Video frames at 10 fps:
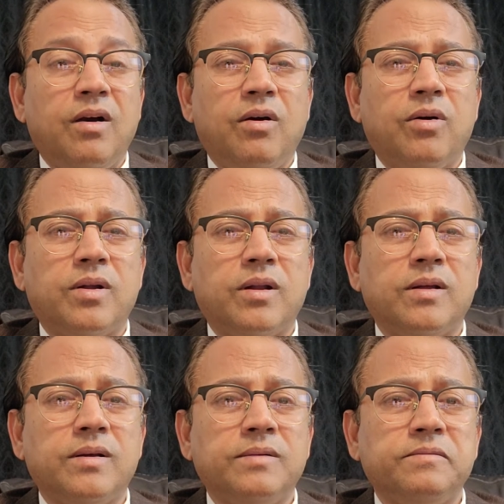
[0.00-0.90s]
और
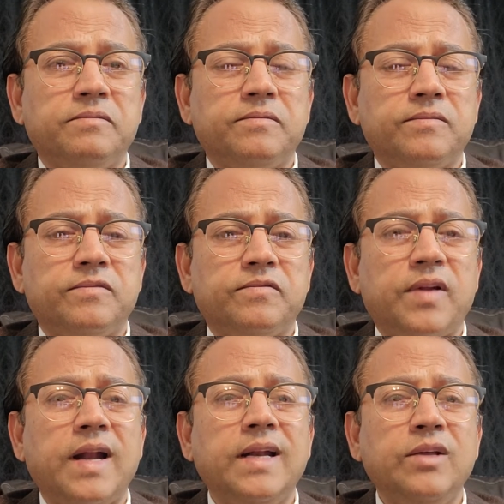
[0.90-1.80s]

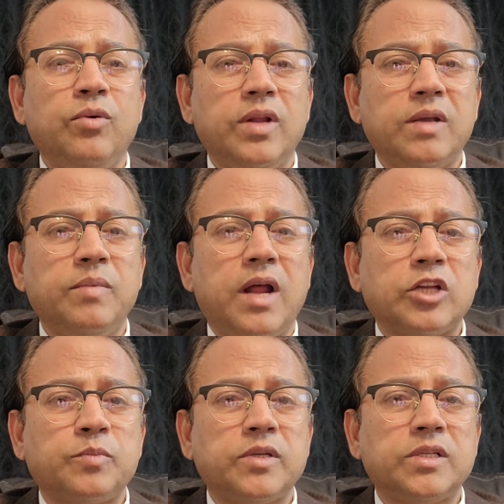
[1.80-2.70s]
फ्रेंडली होने के मेरे
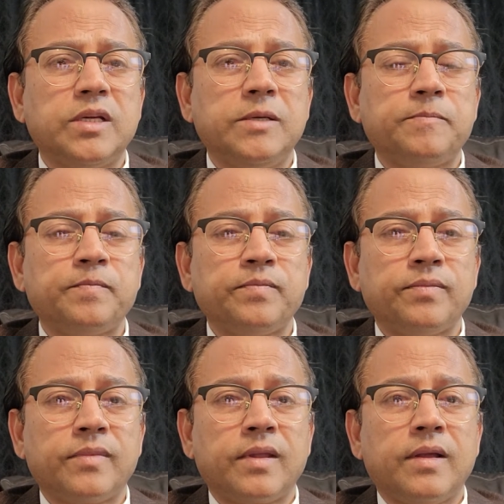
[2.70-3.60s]
आसपास से
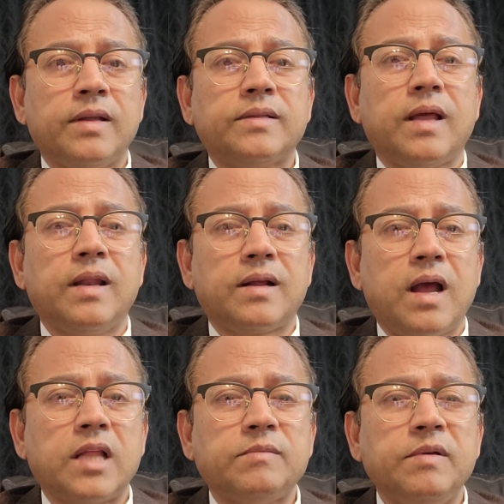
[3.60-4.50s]

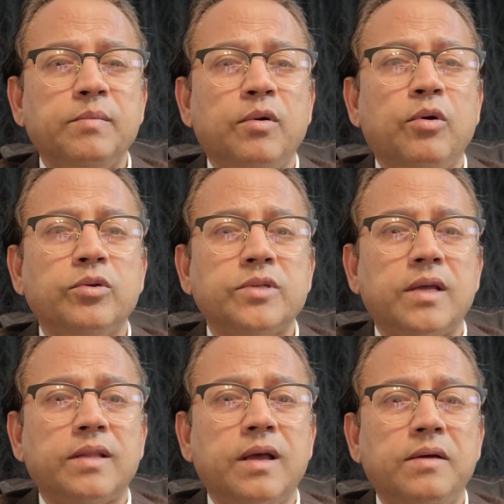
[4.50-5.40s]
तलक़ात में बहुत
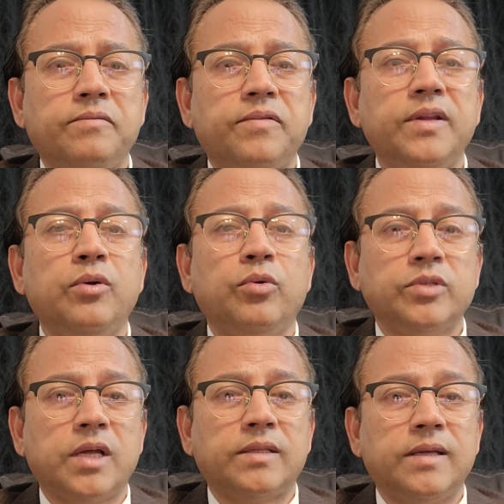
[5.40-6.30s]
ज़्यादा फ्री हो
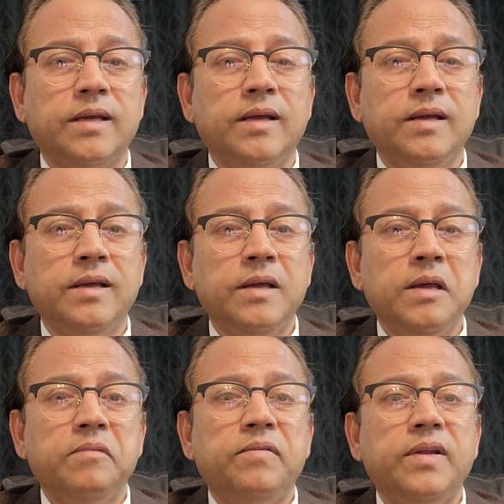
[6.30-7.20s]
जाते हैं
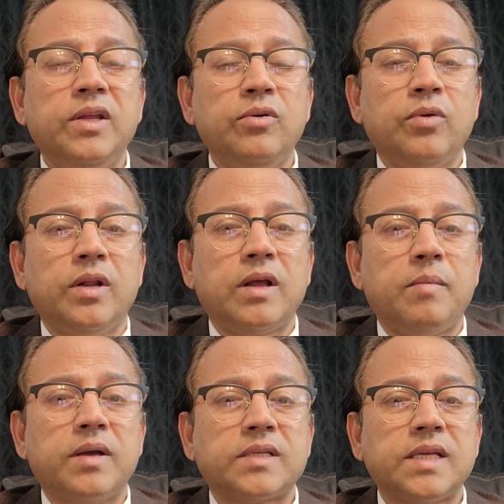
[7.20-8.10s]
फ्री होने का
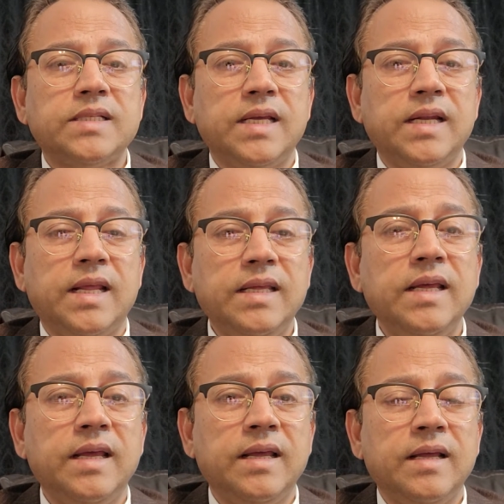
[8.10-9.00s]
मकसद ये नहीं
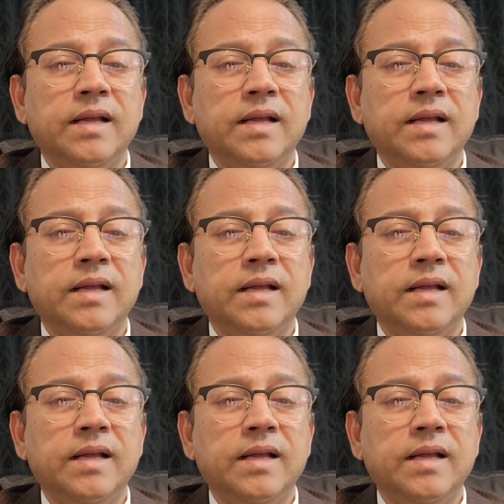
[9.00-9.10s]
है